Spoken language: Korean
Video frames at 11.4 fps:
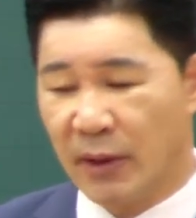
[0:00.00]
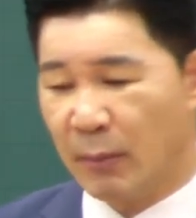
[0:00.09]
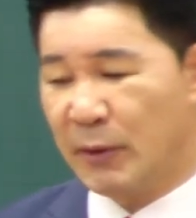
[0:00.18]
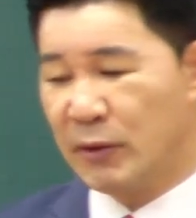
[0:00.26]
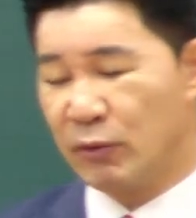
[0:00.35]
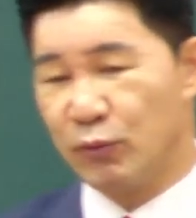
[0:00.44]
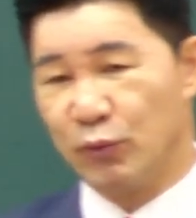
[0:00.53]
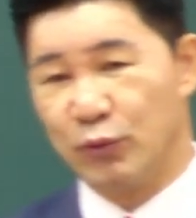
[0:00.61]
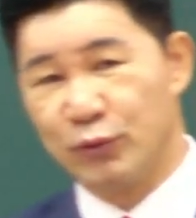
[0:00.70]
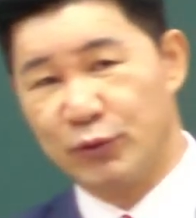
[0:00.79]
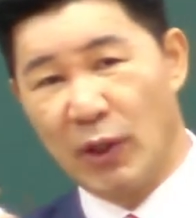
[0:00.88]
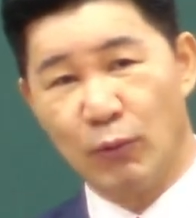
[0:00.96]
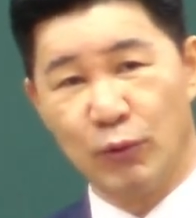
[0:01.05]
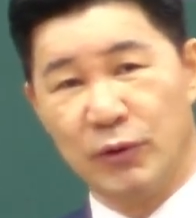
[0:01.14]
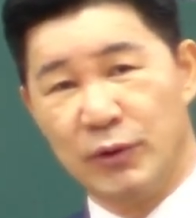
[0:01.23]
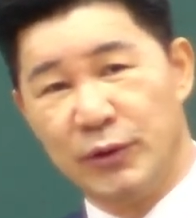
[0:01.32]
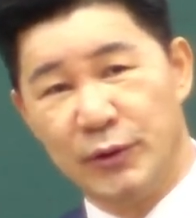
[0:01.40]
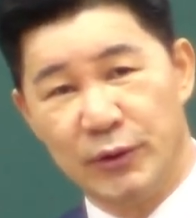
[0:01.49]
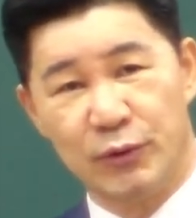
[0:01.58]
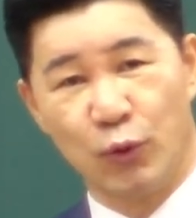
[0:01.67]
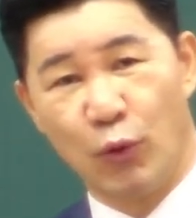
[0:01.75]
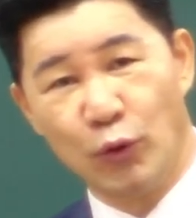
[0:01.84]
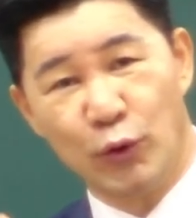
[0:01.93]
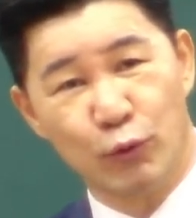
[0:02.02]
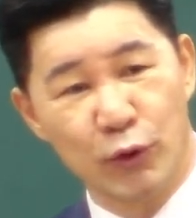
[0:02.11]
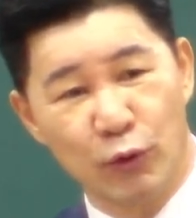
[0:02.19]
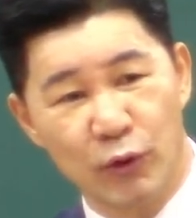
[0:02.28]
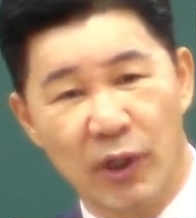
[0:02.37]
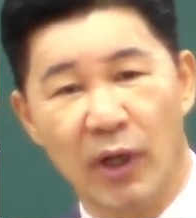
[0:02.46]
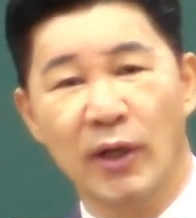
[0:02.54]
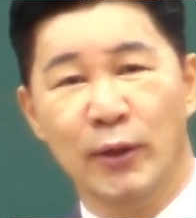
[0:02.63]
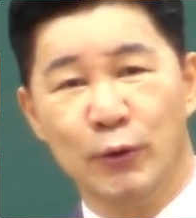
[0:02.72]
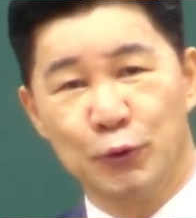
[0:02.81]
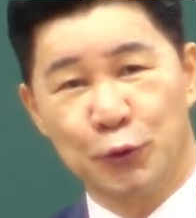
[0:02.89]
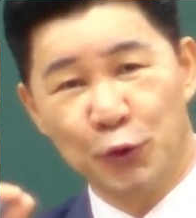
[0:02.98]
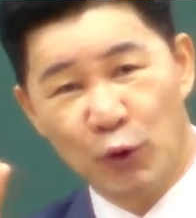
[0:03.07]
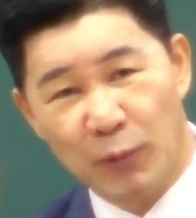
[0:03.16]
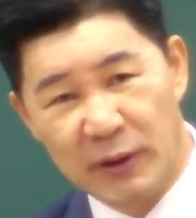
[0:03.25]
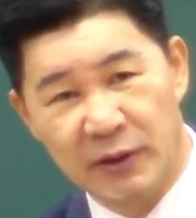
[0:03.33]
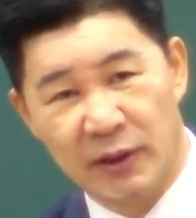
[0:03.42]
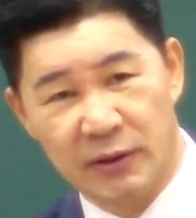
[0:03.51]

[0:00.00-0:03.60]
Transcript: 다음에 이제 또 자꾸 좋은 육군에 놓으니까 수료반이 생-